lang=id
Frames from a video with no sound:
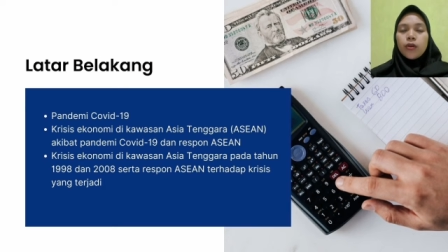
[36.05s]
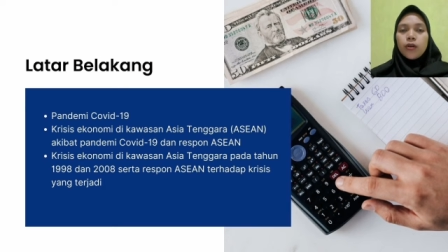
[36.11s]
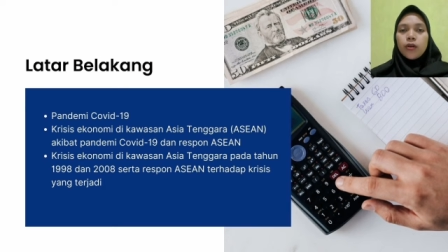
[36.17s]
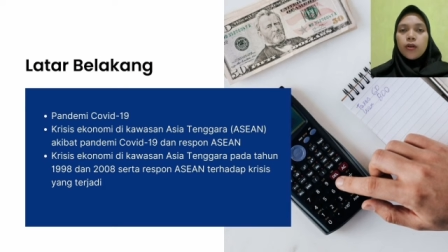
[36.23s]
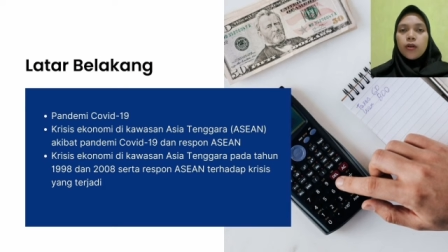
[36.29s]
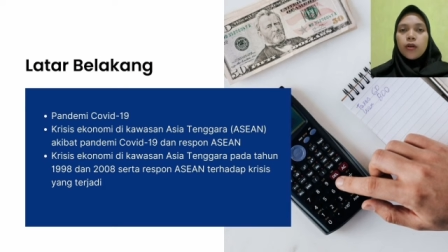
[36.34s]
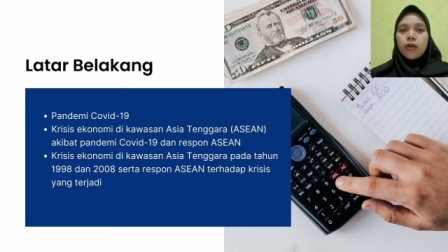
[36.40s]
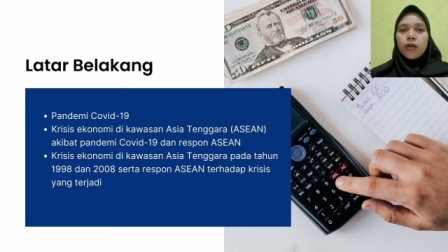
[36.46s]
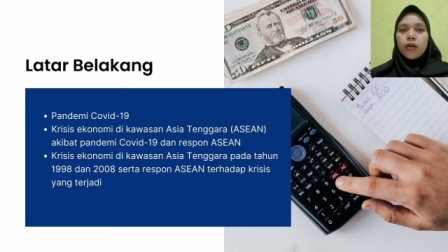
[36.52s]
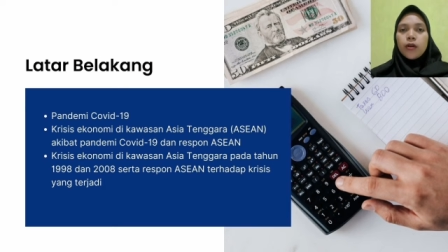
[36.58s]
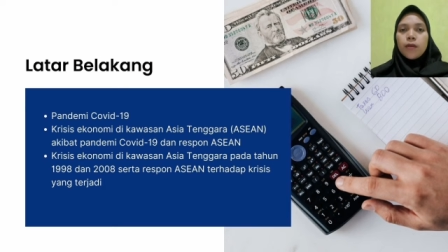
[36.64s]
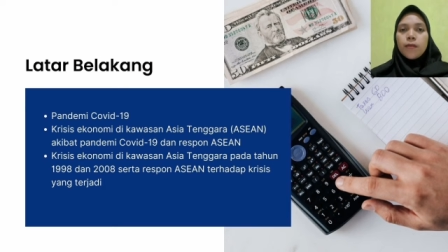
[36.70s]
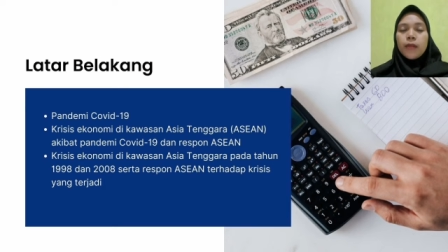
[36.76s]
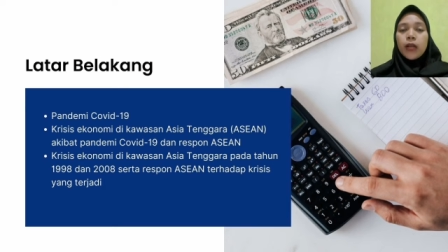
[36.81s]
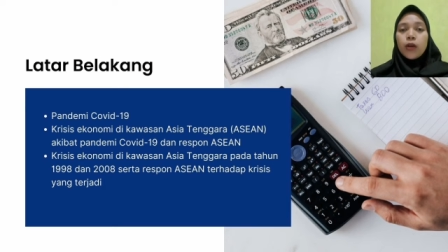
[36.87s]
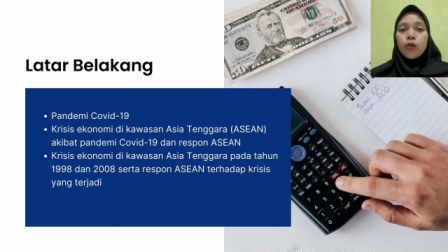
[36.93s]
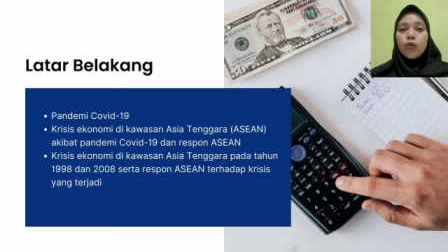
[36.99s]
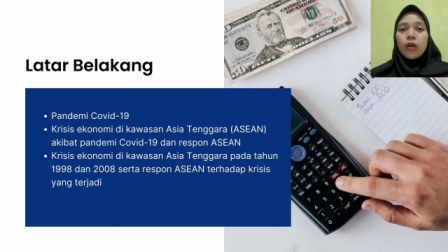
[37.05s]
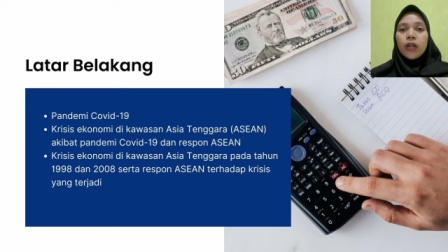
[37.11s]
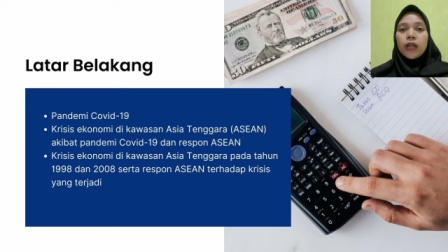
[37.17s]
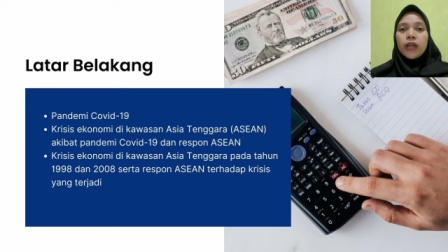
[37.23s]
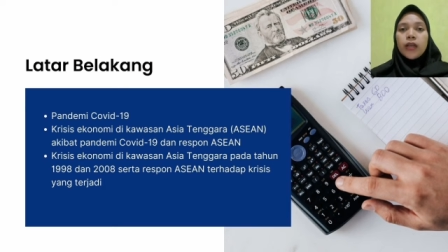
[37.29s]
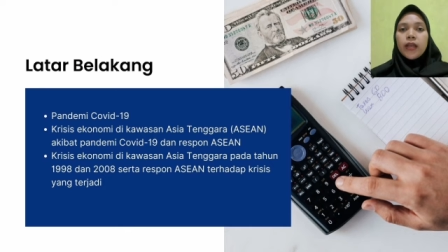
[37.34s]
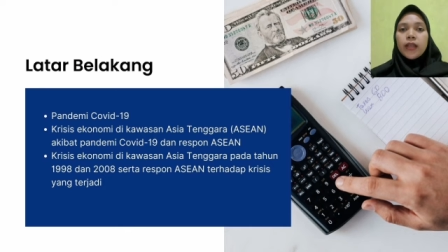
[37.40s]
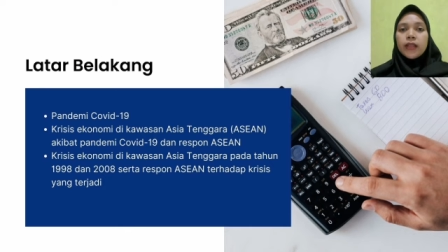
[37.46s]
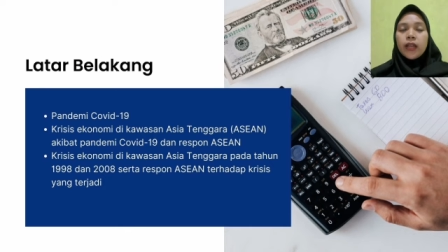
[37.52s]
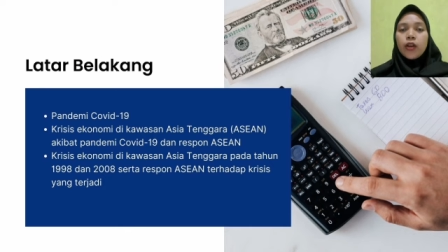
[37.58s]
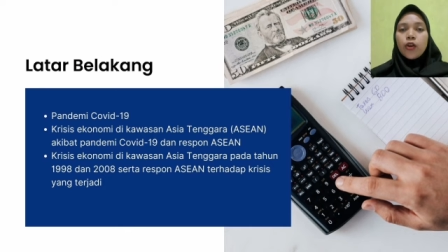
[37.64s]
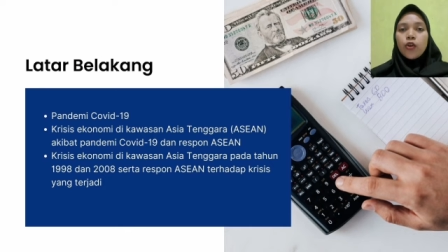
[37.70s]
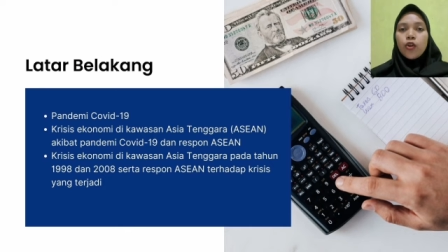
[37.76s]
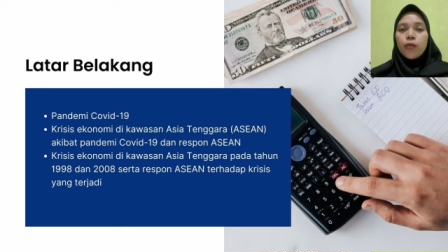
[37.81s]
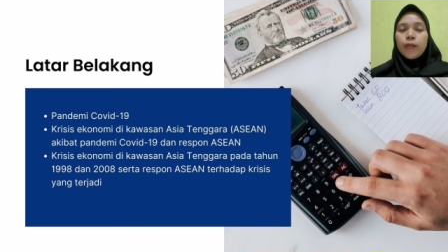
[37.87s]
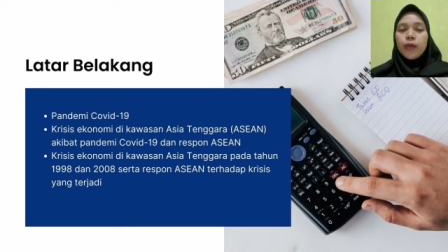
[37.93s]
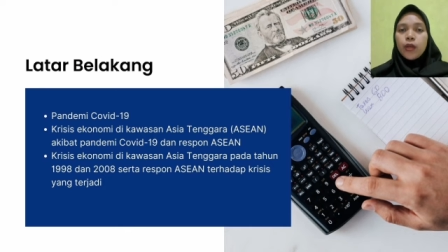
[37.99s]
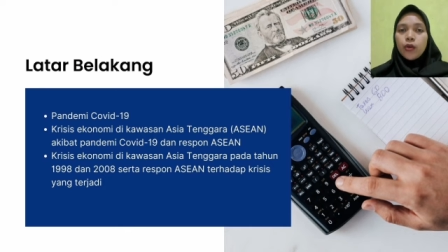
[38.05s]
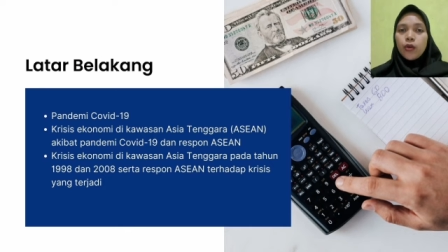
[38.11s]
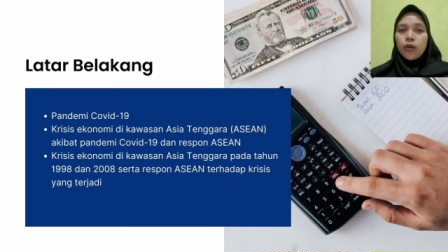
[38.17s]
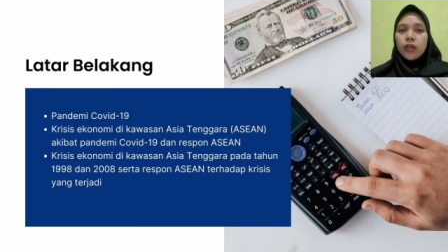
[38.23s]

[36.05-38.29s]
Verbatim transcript: uh, melakukan kegiatan ekonomi.